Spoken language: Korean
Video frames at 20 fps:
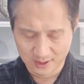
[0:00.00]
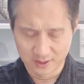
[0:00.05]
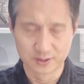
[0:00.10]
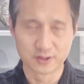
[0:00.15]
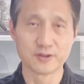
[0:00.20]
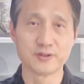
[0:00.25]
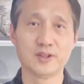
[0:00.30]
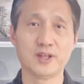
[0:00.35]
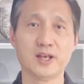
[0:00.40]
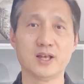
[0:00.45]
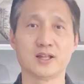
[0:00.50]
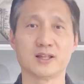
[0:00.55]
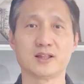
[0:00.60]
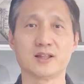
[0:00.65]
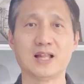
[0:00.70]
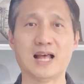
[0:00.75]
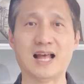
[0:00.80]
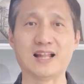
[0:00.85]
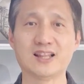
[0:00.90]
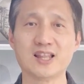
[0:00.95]

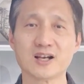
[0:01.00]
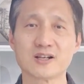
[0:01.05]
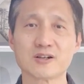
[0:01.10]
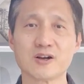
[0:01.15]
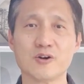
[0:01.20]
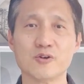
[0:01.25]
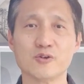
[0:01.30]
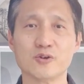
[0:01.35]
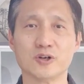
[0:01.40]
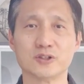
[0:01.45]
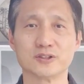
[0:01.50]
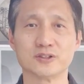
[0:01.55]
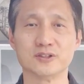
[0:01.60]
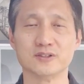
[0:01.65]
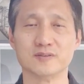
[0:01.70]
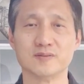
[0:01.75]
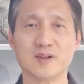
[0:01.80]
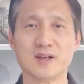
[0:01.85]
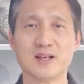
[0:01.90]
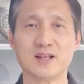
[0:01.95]
그런데 안타까운
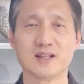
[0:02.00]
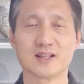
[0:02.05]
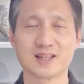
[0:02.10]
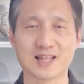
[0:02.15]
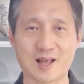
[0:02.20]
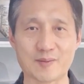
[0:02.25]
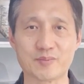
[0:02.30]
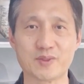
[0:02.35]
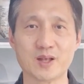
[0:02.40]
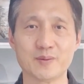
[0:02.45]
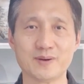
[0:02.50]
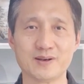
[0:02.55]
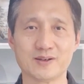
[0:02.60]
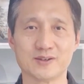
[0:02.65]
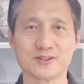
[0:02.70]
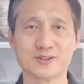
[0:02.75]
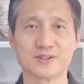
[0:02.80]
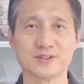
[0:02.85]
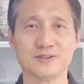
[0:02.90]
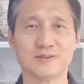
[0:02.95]
것은 답답한
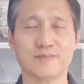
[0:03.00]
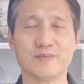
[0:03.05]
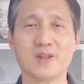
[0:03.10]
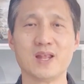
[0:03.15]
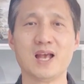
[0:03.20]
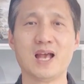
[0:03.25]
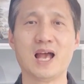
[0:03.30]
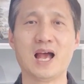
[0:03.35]
것은